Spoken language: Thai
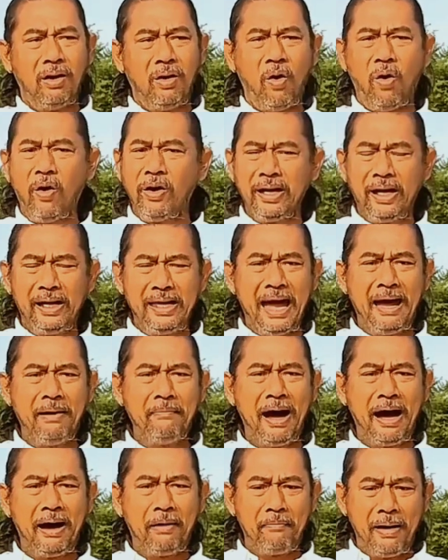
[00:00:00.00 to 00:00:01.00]
โอเยอะแยะ
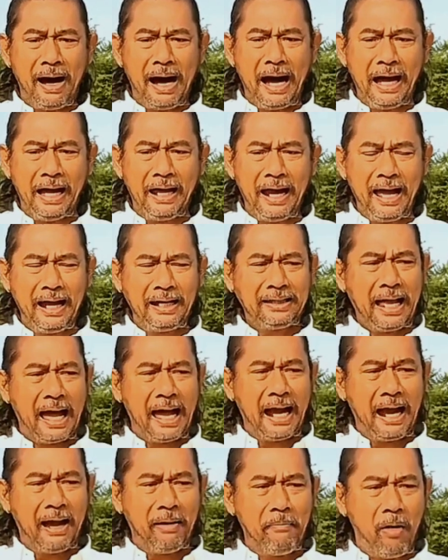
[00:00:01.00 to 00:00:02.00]
มากมายและแต่
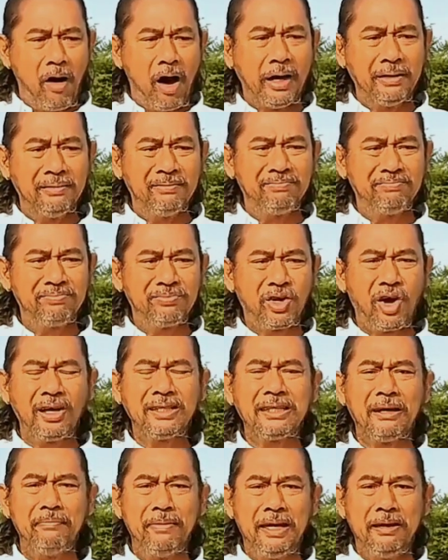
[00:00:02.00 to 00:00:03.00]
ละบอลก็
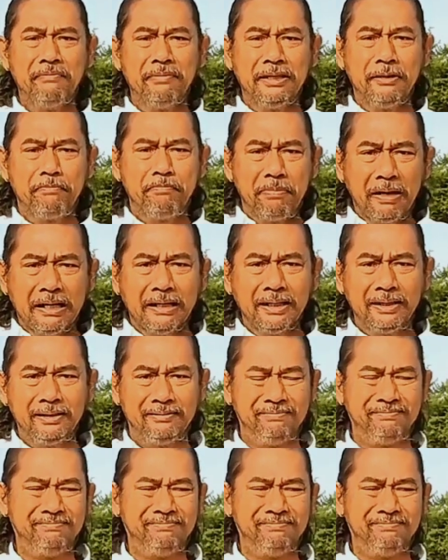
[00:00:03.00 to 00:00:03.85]
จะมีมือปืน